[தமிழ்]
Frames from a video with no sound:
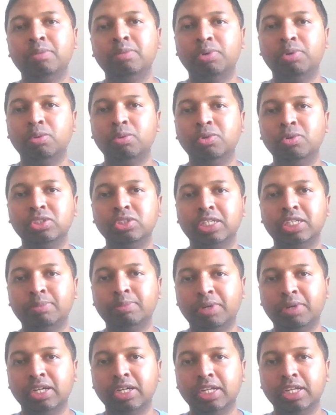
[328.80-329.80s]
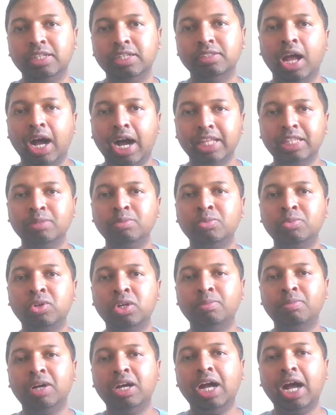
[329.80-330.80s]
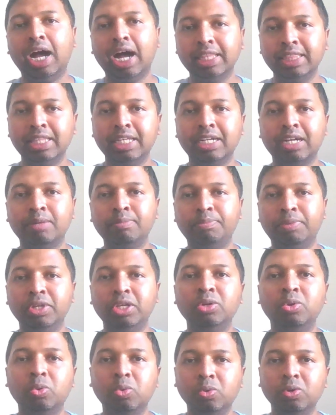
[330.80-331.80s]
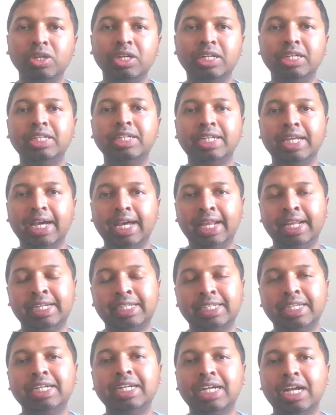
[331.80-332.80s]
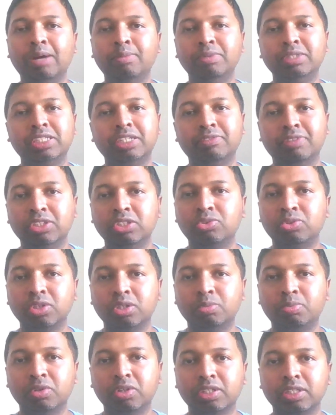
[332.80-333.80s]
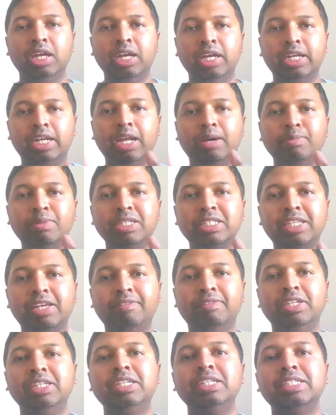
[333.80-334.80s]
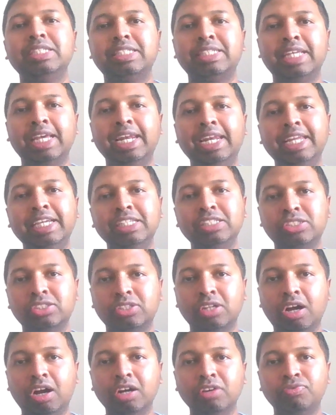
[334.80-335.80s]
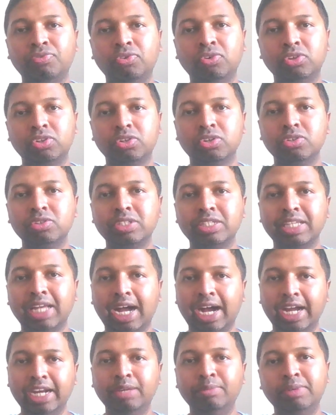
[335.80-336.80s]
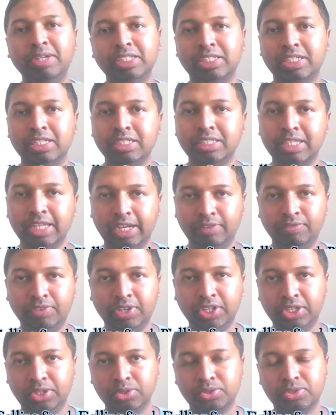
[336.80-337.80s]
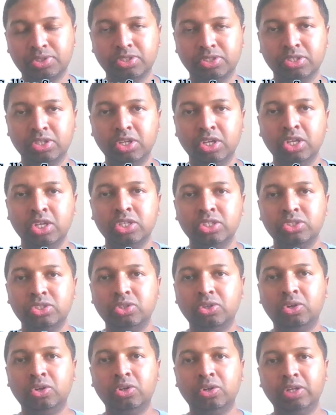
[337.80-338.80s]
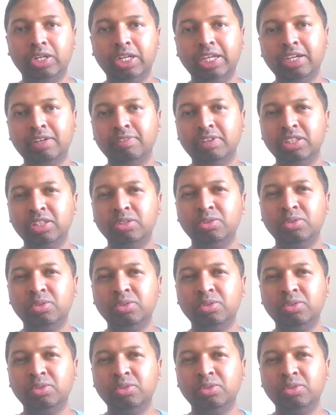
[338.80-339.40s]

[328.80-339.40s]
ப்ரொமோஷனை பண்ணலாம் அது மூலமா அந்த கம்பெனி உங்களுக்கு டைரக்டா கமிஷன் வந்து கொடுக்க போறாங்க நம்பர் செவன் செல்லிங் ஸ்டாக் போட்டோஸ் அனிமேஷன்ஸ் அண்ட் வீடியோஸ் ஸோ நீங்கள் வந்து